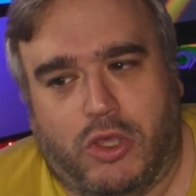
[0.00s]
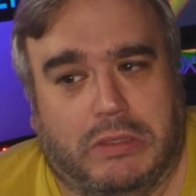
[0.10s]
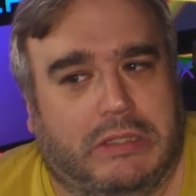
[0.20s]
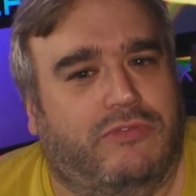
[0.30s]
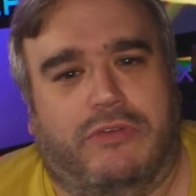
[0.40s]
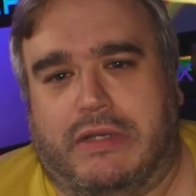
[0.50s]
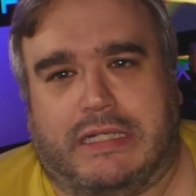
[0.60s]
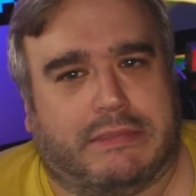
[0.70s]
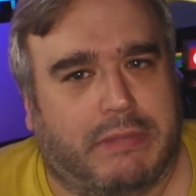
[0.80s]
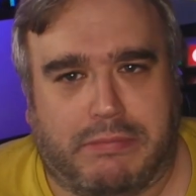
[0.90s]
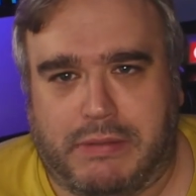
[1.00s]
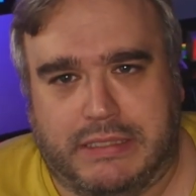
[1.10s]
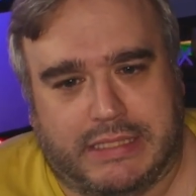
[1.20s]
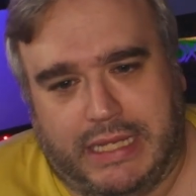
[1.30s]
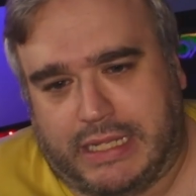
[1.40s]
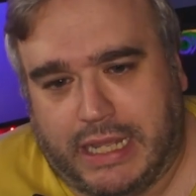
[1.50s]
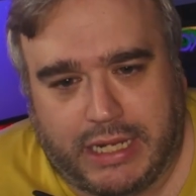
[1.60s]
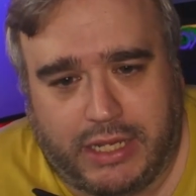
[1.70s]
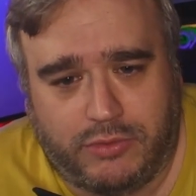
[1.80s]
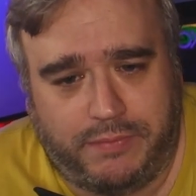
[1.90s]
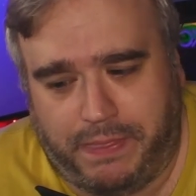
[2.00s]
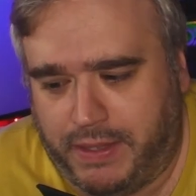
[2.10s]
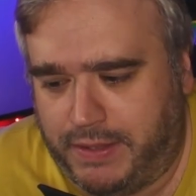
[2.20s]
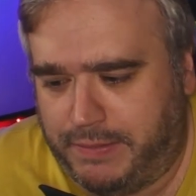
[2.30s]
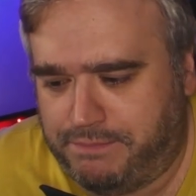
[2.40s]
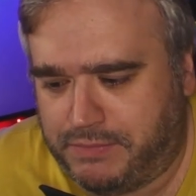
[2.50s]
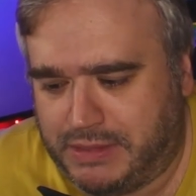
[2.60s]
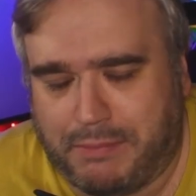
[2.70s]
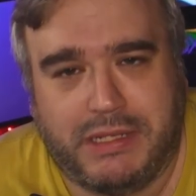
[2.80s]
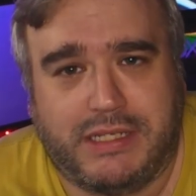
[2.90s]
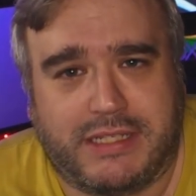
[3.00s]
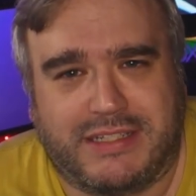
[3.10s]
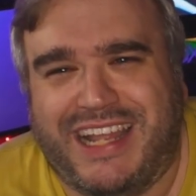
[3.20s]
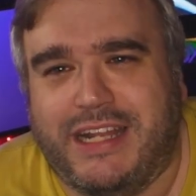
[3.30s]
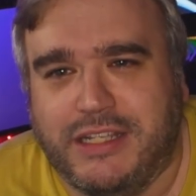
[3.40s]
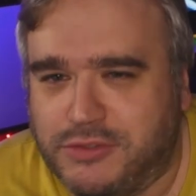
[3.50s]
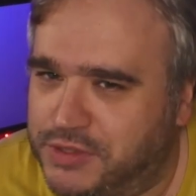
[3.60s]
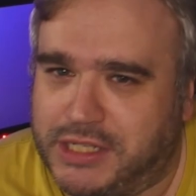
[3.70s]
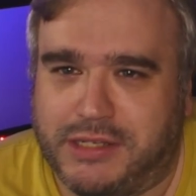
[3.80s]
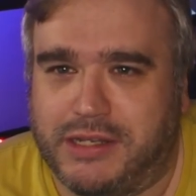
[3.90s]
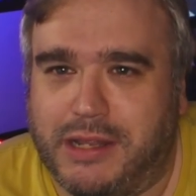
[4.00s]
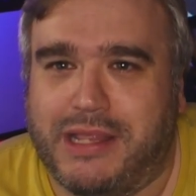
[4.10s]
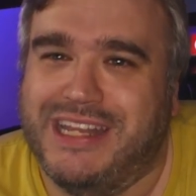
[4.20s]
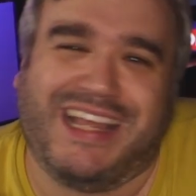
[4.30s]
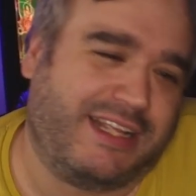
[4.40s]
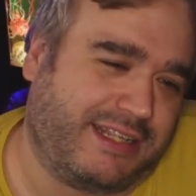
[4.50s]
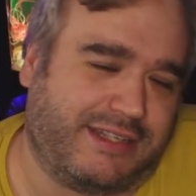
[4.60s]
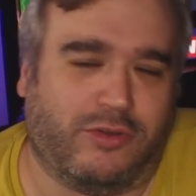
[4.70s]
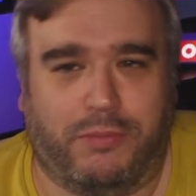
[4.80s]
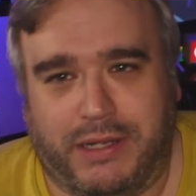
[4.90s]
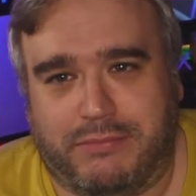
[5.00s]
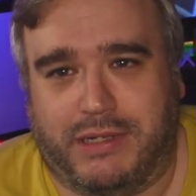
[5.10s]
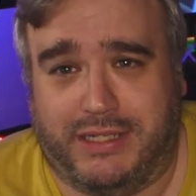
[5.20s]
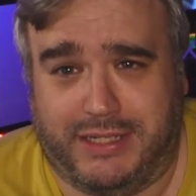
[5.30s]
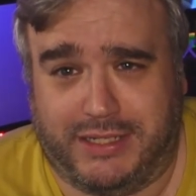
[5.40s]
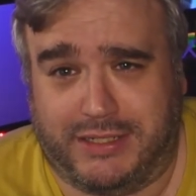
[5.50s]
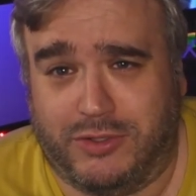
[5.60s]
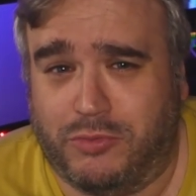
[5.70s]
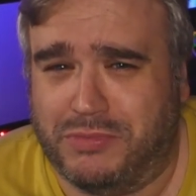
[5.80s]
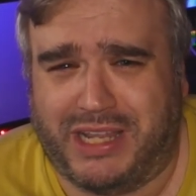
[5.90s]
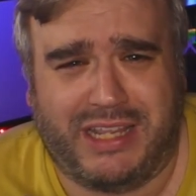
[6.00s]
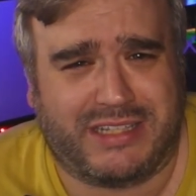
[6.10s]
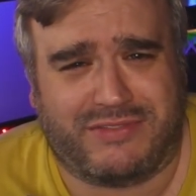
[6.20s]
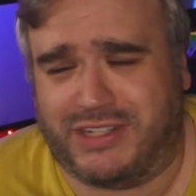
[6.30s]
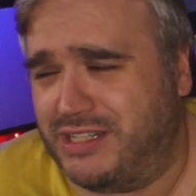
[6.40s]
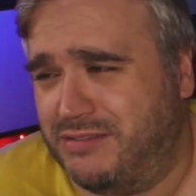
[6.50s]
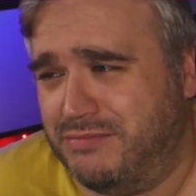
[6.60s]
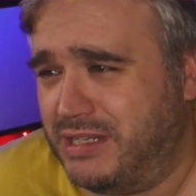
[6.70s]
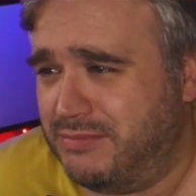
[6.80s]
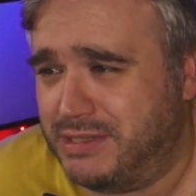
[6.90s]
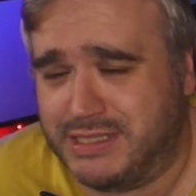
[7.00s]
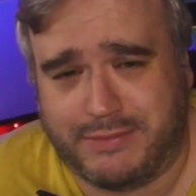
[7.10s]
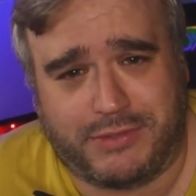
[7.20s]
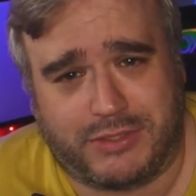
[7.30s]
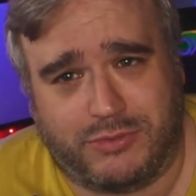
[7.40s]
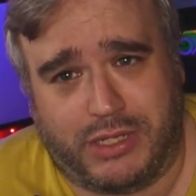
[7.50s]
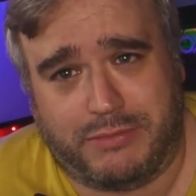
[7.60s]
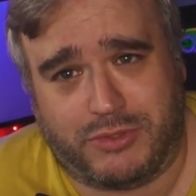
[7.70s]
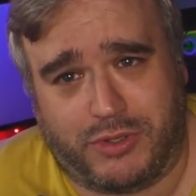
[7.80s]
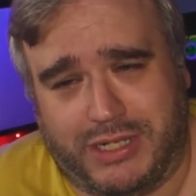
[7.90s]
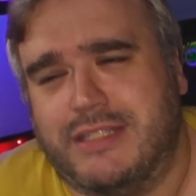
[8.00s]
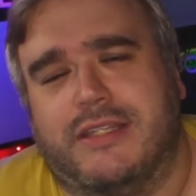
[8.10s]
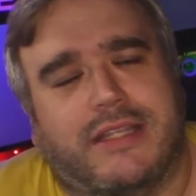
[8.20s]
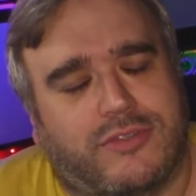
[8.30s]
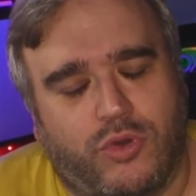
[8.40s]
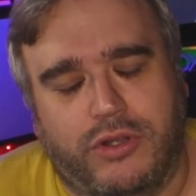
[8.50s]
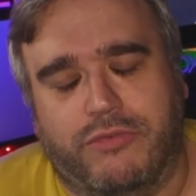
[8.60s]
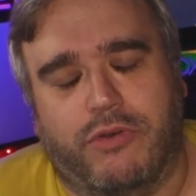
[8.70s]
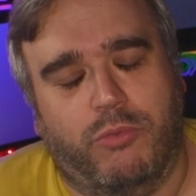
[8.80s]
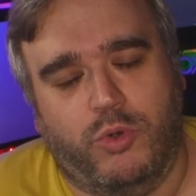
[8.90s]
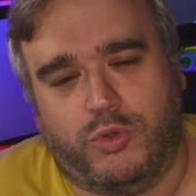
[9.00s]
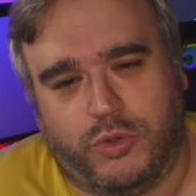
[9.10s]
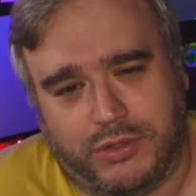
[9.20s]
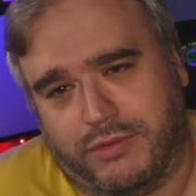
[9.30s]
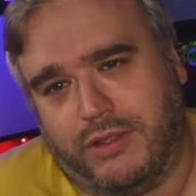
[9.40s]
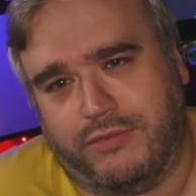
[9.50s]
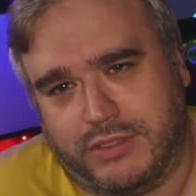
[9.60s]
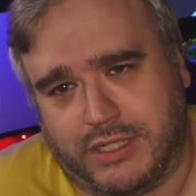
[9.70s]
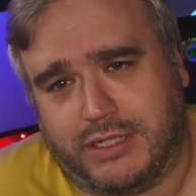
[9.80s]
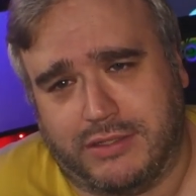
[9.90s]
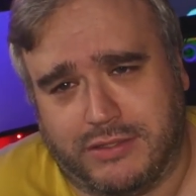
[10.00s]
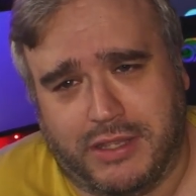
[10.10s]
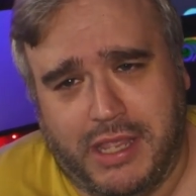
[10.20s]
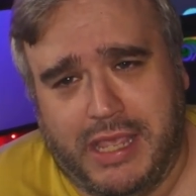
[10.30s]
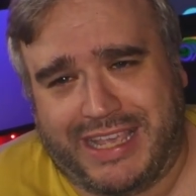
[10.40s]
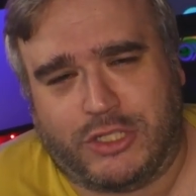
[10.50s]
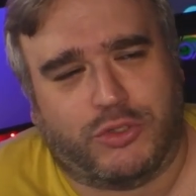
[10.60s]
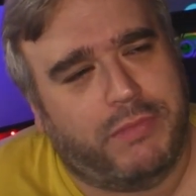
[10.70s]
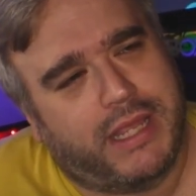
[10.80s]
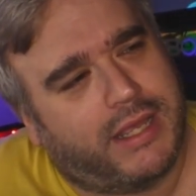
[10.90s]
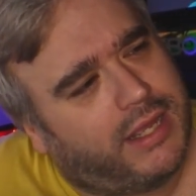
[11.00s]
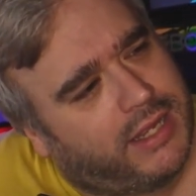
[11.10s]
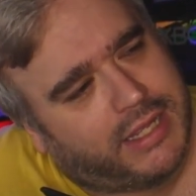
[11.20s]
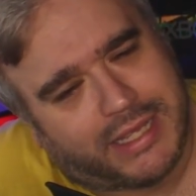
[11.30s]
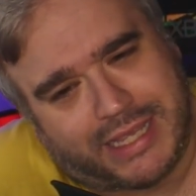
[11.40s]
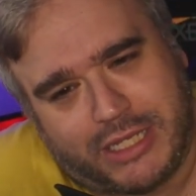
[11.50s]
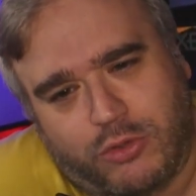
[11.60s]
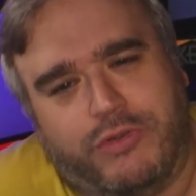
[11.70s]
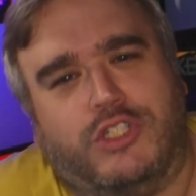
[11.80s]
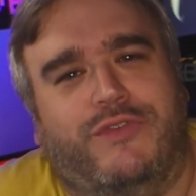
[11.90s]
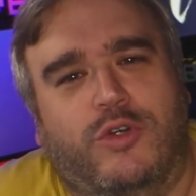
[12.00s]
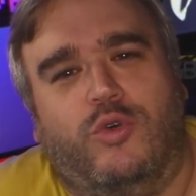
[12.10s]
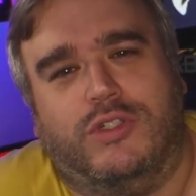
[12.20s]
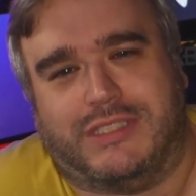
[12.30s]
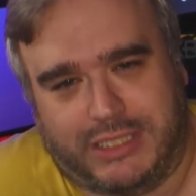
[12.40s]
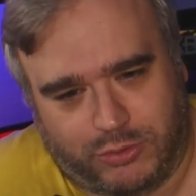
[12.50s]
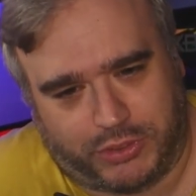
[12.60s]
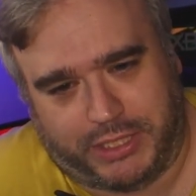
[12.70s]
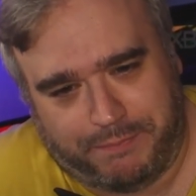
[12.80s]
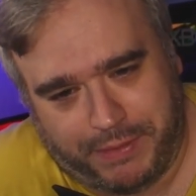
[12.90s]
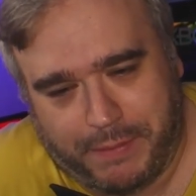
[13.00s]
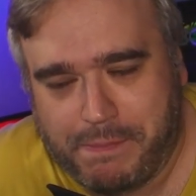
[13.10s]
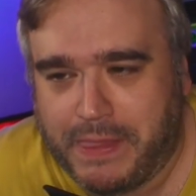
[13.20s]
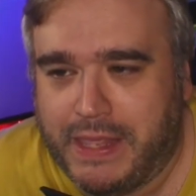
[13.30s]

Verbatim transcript: Inwieweit das machbar ist, ey, keine Ahnung. Ähm, da bin ich jetzt leider nicht so wirklich in der, in der kompletten Materie drin, um da jetzt wirklich meinen mein Senf dazu geben zu können. Das ist jetzt nur eine Vermutung, ne? Wie gesagt, das ist, geht schon mehr Richtung Verschwörungstheorie, ne?